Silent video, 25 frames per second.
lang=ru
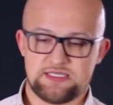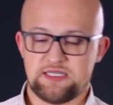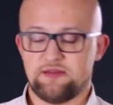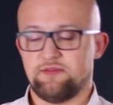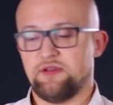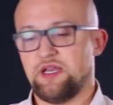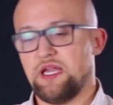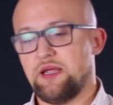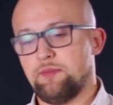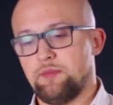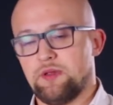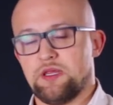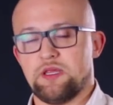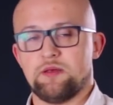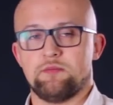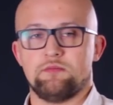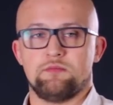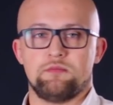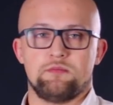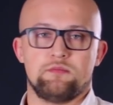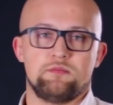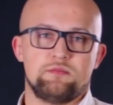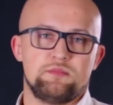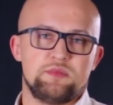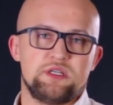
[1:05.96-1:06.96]
Со
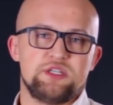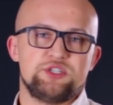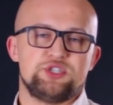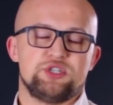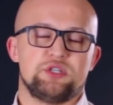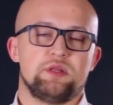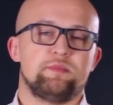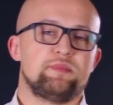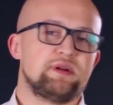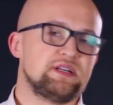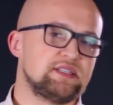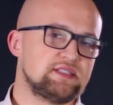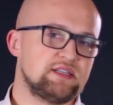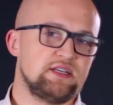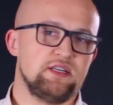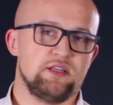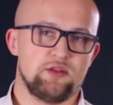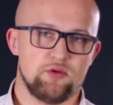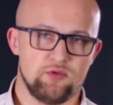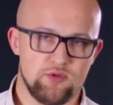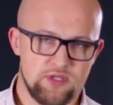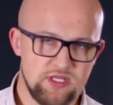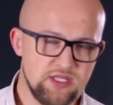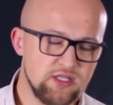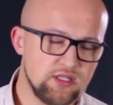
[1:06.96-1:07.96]
временем начала
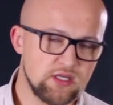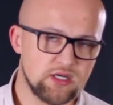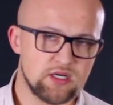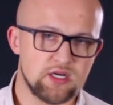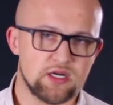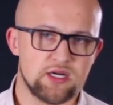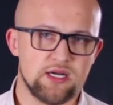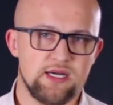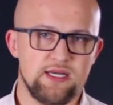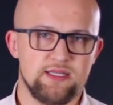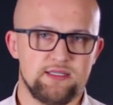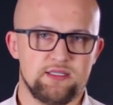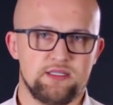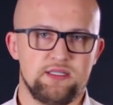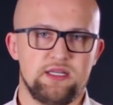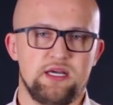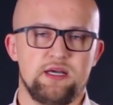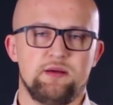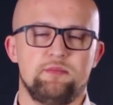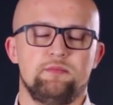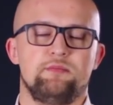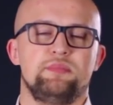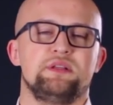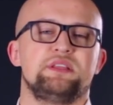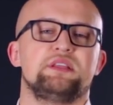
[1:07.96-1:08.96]
происходить рутина какая-то,
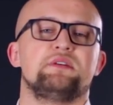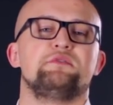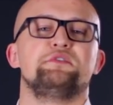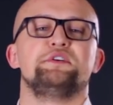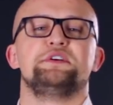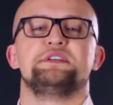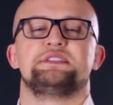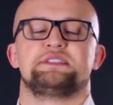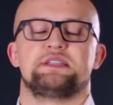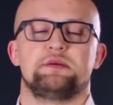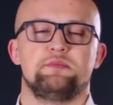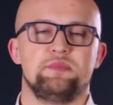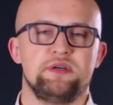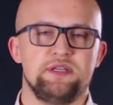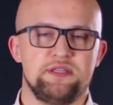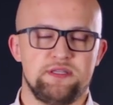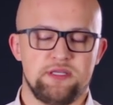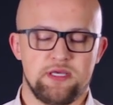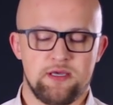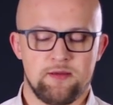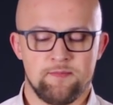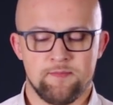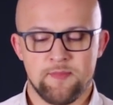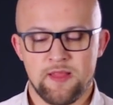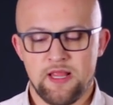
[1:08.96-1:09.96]
да, бытовые
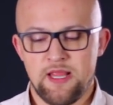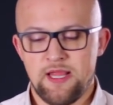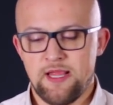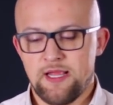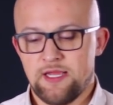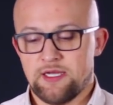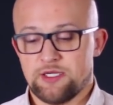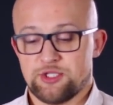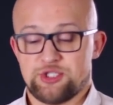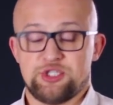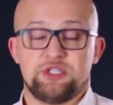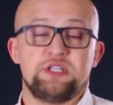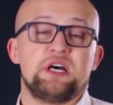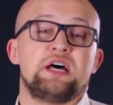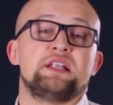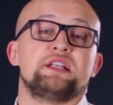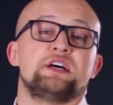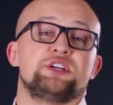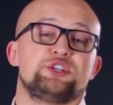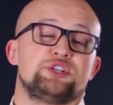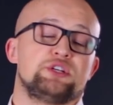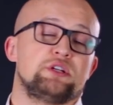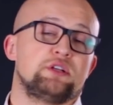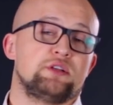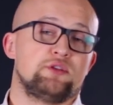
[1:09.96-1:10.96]
события. Жена
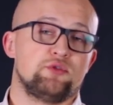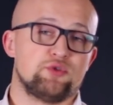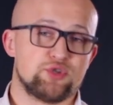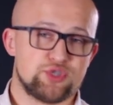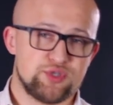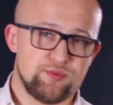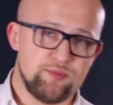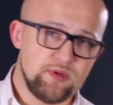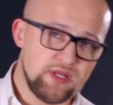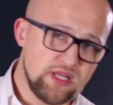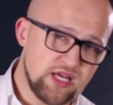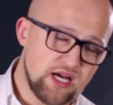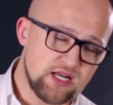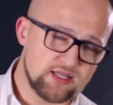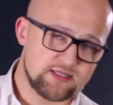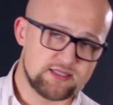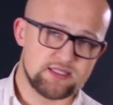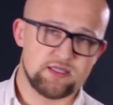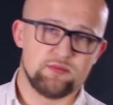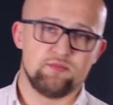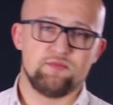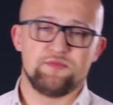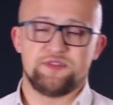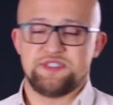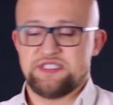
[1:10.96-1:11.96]
начала тоже
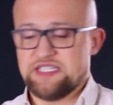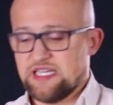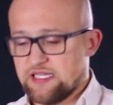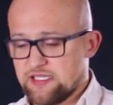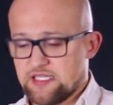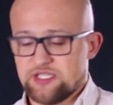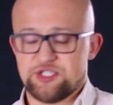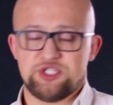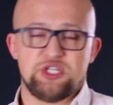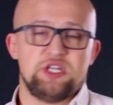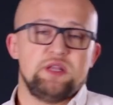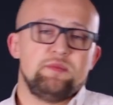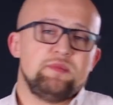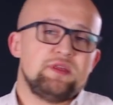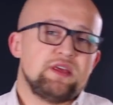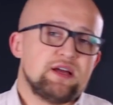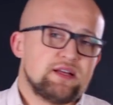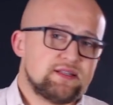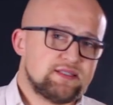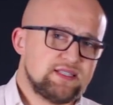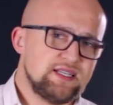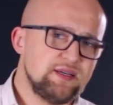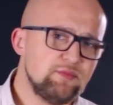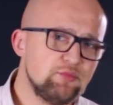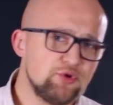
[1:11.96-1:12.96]
меняться, все начали
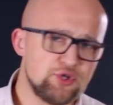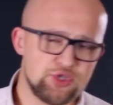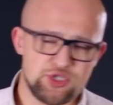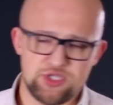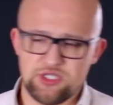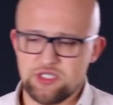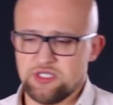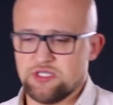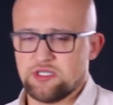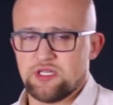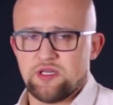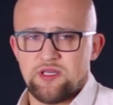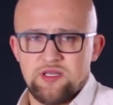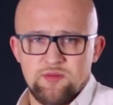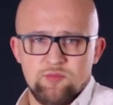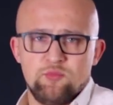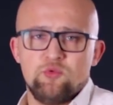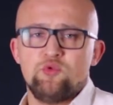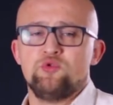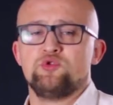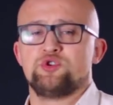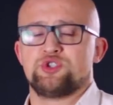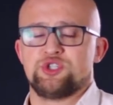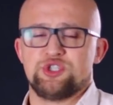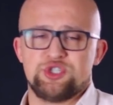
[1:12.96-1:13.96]
меняться, и мужчина, и
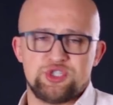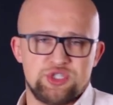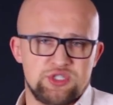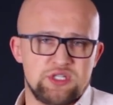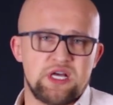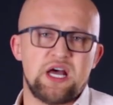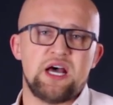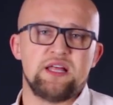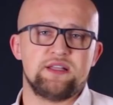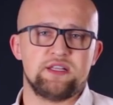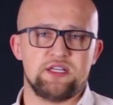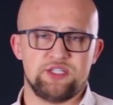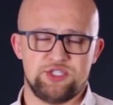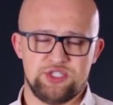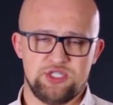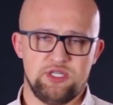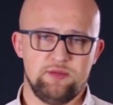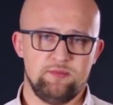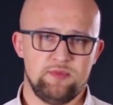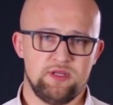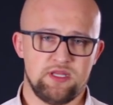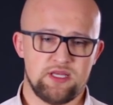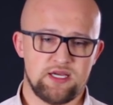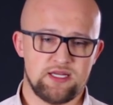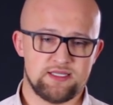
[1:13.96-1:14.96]
муж, и жена
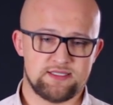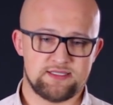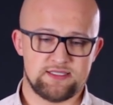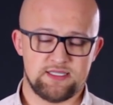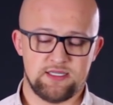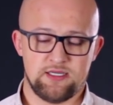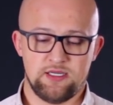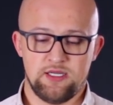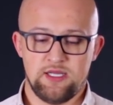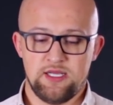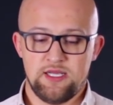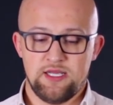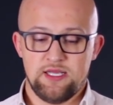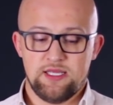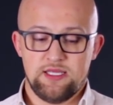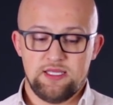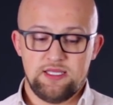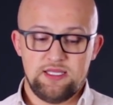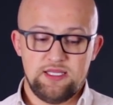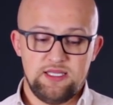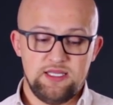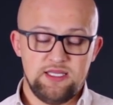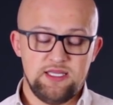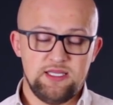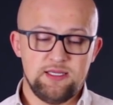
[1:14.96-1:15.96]
начали меняться.
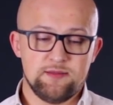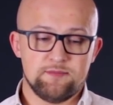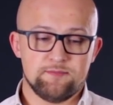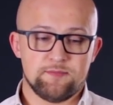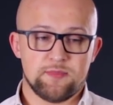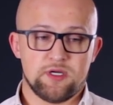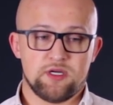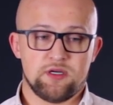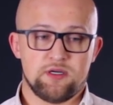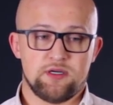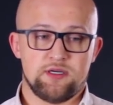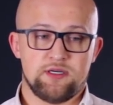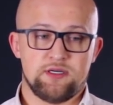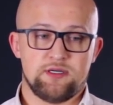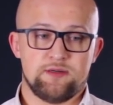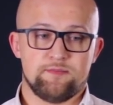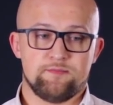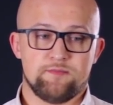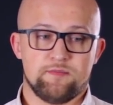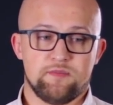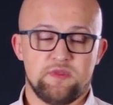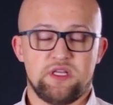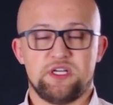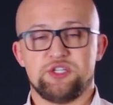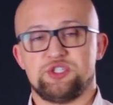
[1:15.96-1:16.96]
И э,
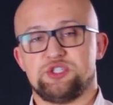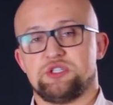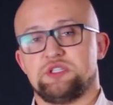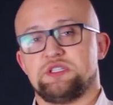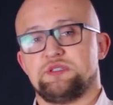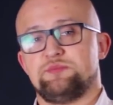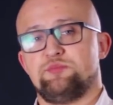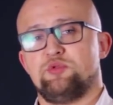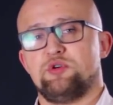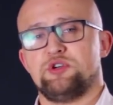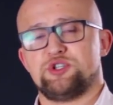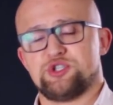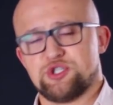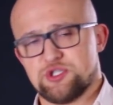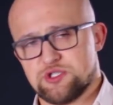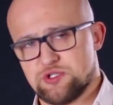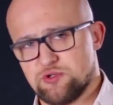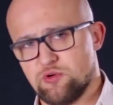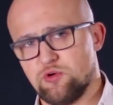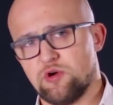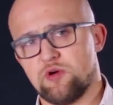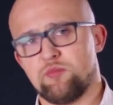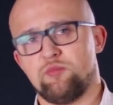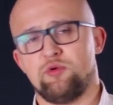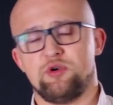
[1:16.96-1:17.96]
началось больше
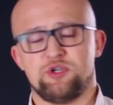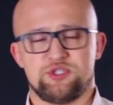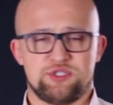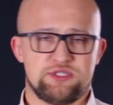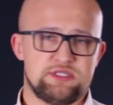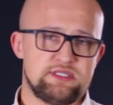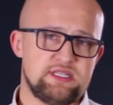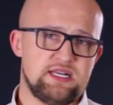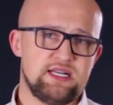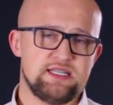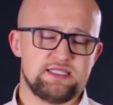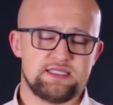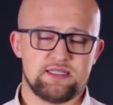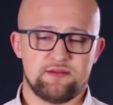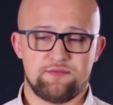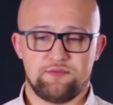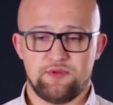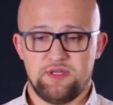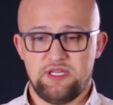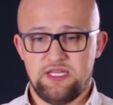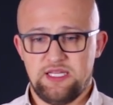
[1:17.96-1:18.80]
ссор, больше стрессов,